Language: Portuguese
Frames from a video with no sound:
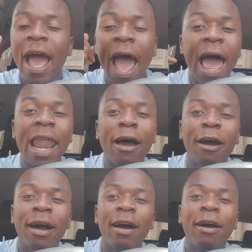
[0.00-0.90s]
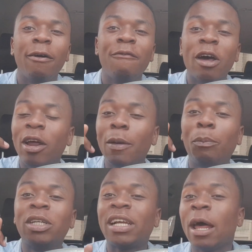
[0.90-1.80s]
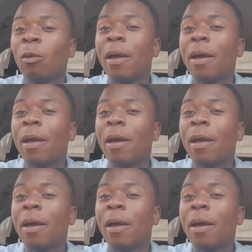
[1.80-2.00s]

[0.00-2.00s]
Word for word: ela veio-lhe buscar com